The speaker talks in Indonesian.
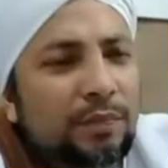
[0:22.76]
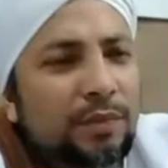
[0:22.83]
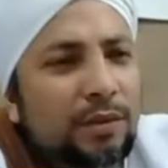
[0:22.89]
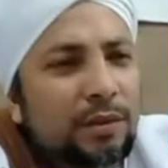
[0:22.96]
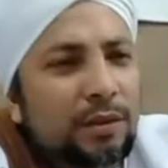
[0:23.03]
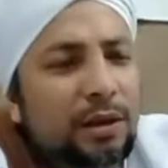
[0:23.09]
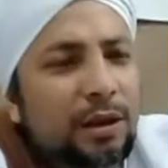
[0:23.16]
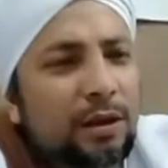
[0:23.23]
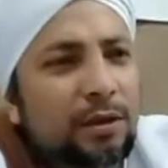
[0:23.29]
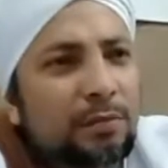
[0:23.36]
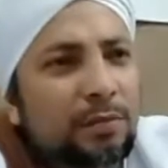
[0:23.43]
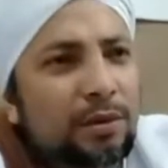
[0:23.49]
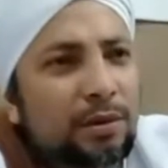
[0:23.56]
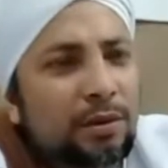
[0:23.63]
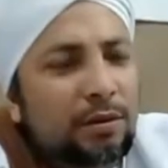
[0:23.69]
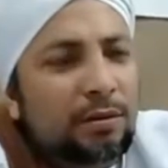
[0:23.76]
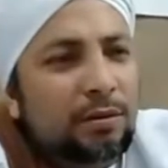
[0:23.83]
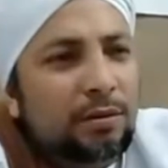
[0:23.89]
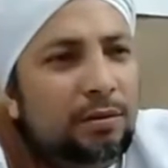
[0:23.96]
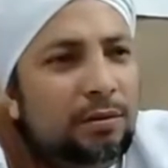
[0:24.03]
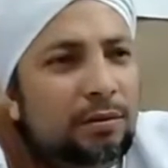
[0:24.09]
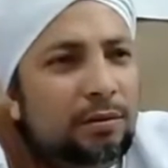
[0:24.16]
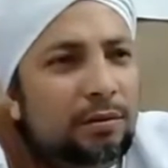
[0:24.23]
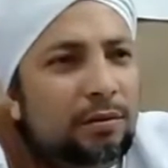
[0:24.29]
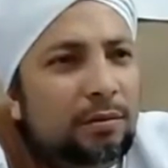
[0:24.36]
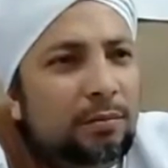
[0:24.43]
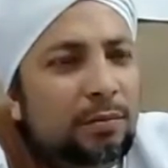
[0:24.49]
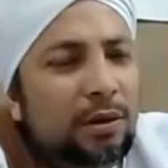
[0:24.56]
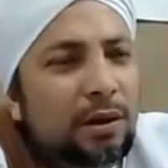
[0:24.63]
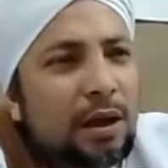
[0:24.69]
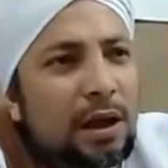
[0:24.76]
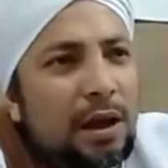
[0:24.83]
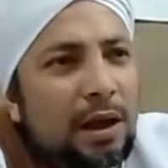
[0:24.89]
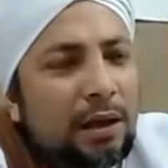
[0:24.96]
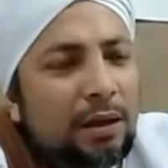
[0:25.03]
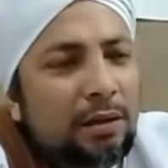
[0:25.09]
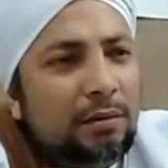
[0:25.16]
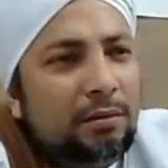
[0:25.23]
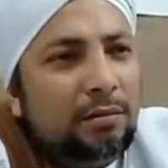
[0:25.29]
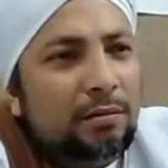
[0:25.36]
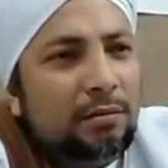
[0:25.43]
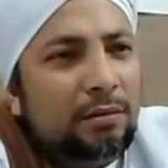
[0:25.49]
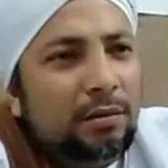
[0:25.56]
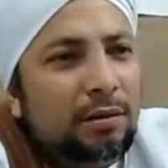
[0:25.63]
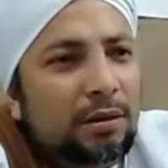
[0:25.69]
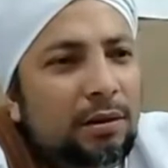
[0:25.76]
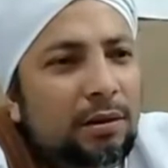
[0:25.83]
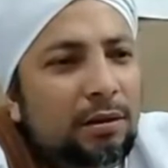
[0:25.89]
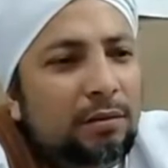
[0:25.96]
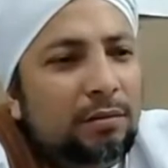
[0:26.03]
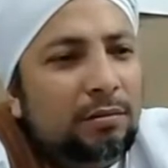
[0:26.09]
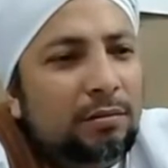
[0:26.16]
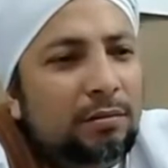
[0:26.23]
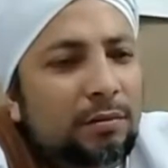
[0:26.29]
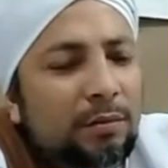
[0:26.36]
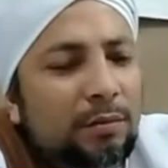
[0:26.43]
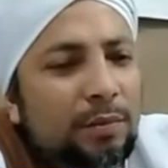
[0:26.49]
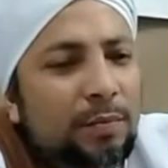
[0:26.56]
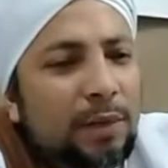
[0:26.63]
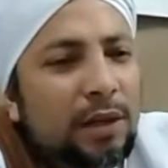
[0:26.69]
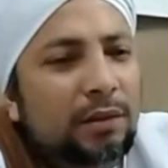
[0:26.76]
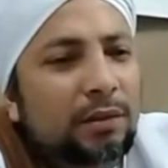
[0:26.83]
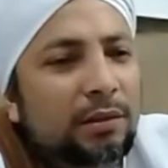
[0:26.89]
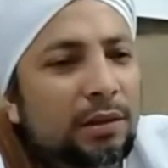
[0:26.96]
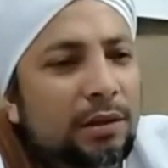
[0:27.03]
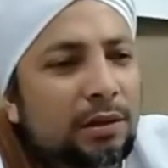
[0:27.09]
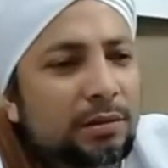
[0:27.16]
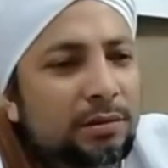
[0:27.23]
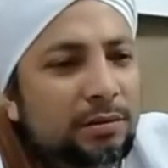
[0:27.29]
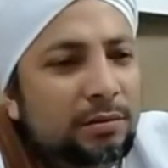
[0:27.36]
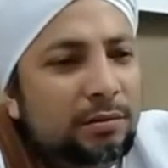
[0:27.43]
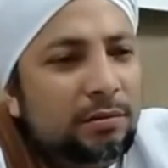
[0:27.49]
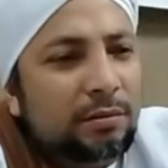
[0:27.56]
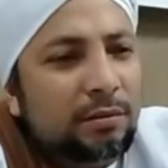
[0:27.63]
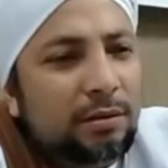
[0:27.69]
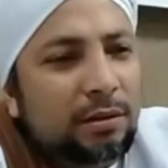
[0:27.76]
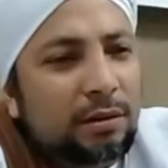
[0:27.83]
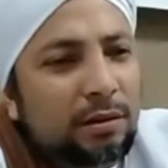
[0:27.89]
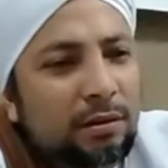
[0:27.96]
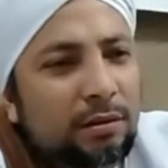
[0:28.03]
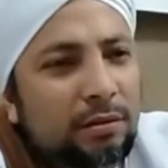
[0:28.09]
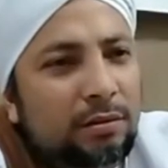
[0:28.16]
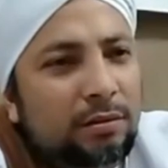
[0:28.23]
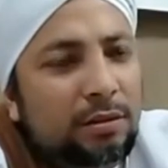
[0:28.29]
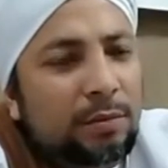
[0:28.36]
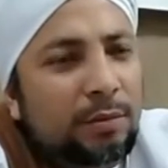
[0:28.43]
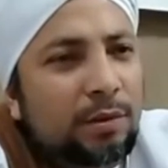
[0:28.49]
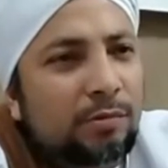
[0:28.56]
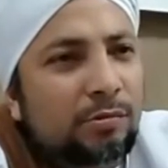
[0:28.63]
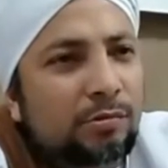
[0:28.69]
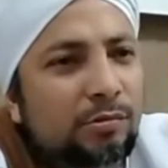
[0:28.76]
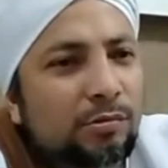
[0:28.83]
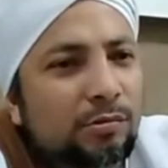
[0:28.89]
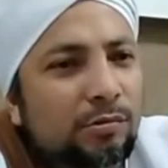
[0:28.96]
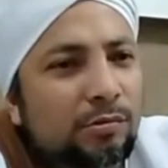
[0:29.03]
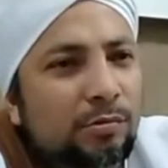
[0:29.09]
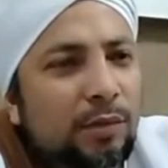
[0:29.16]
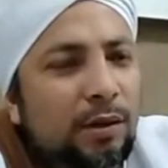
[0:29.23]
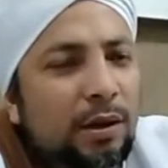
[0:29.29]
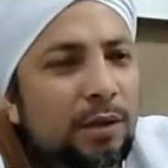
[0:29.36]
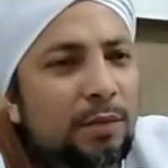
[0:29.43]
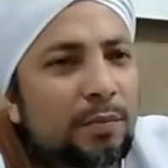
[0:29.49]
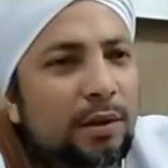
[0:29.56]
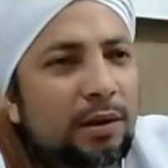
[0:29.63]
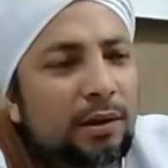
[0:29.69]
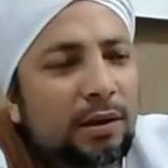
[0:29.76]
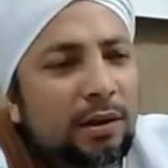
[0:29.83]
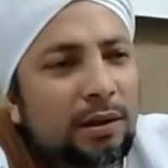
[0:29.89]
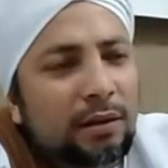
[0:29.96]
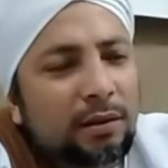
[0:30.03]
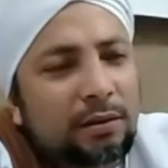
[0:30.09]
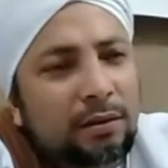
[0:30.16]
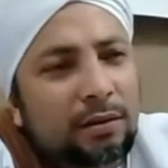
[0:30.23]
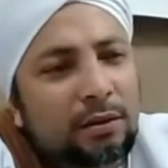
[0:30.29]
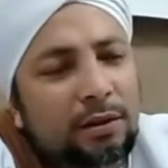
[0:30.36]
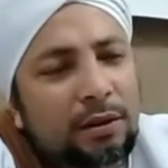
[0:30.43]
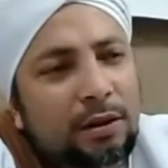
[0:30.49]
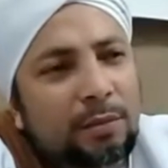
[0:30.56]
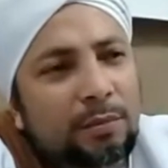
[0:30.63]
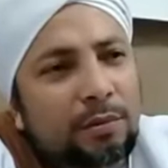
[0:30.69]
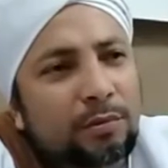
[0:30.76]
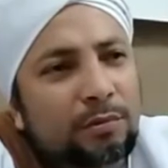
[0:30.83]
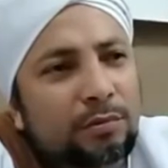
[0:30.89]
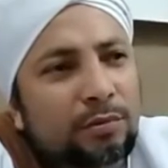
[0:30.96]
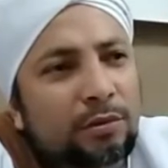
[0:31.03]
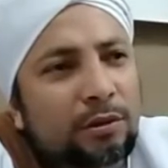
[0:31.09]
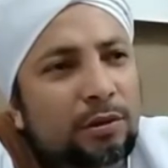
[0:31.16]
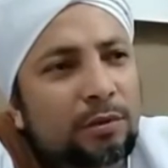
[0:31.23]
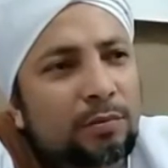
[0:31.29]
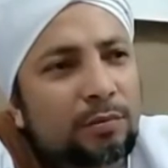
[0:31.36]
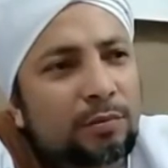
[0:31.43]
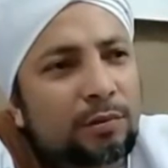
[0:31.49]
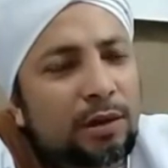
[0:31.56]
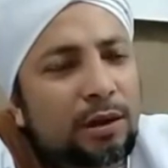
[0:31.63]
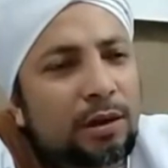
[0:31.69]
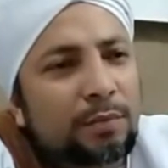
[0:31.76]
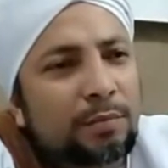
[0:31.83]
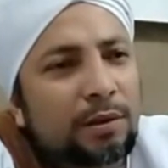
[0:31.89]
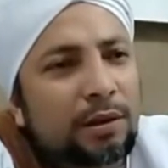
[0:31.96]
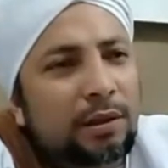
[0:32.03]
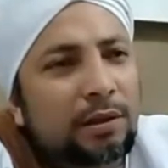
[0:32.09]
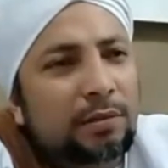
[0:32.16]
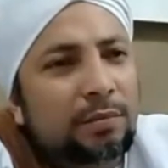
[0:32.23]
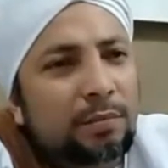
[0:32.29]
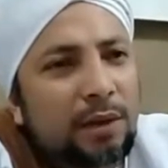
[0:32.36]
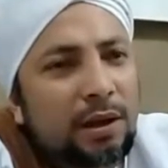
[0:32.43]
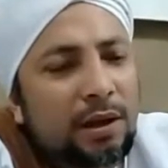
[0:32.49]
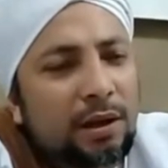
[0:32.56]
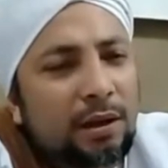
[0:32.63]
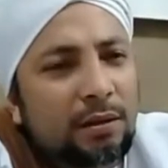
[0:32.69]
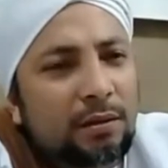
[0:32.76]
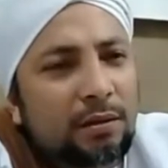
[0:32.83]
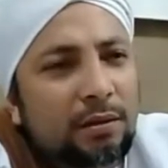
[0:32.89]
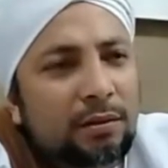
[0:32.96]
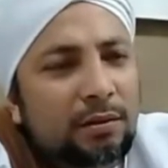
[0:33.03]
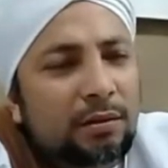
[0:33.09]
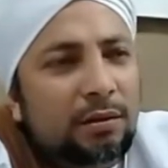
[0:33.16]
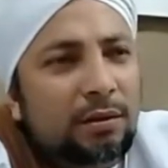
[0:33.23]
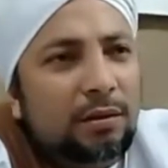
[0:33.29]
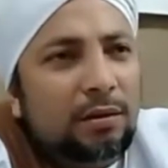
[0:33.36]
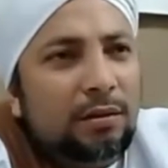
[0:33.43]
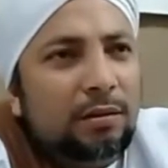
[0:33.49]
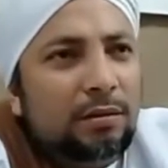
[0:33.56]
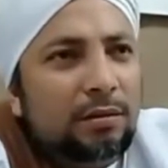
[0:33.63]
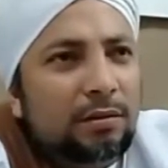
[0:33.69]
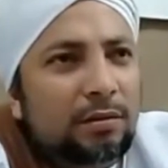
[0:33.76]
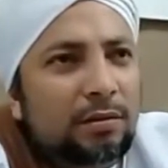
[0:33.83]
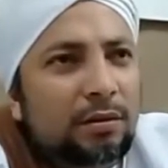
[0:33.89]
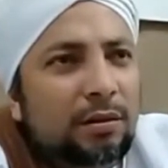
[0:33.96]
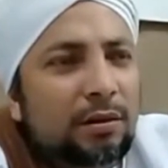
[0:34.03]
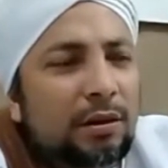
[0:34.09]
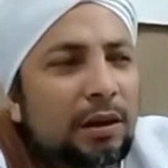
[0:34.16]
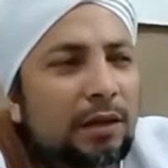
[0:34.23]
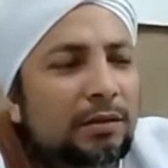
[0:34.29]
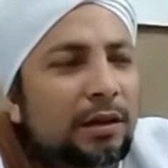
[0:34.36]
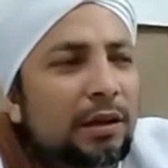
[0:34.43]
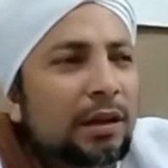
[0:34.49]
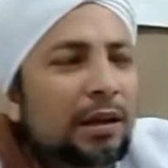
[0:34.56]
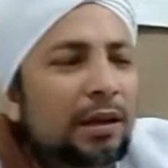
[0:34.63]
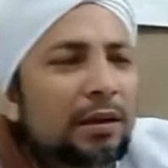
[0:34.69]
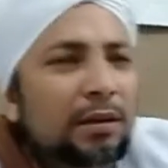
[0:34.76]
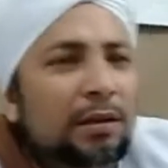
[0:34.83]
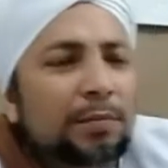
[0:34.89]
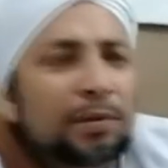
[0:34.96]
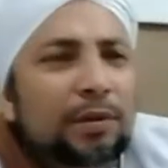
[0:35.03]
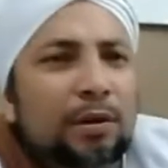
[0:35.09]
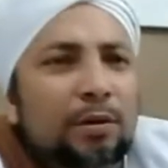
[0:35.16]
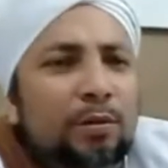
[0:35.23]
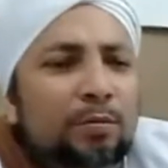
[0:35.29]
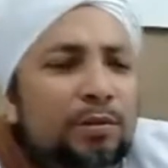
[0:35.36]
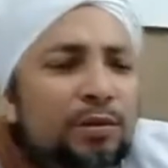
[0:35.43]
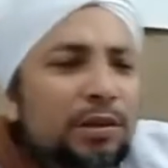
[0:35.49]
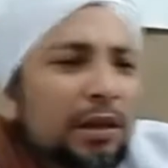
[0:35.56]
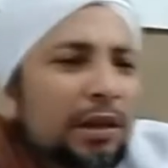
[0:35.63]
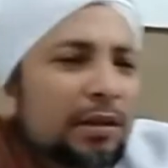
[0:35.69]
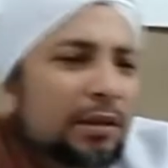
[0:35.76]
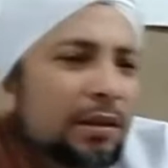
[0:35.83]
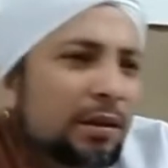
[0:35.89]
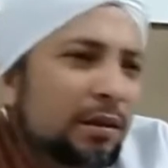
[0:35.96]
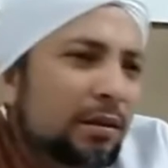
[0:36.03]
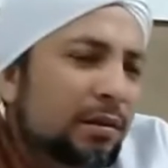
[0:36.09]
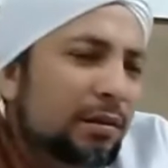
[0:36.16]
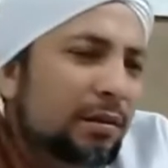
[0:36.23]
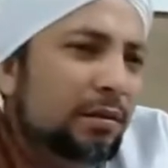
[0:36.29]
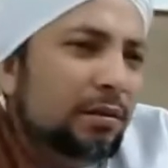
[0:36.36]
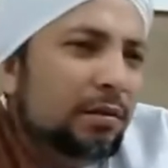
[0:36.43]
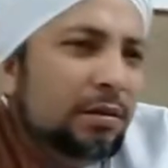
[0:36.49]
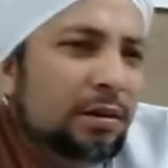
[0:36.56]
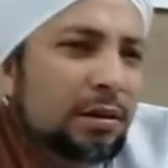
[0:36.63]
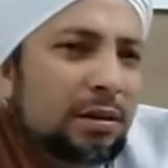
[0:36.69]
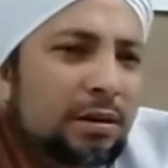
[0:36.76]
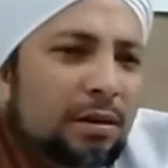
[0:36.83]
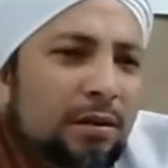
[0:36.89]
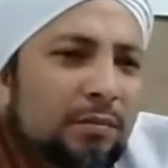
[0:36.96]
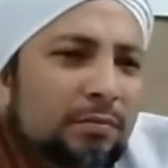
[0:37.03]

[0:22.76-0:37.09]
yang lebih berhak ya lebih pantas ya sama guru itu bagaimana ya dalam menuntut ilmu dalam berhikmah ya, jadi laksanakan tapi kalau misalnya ya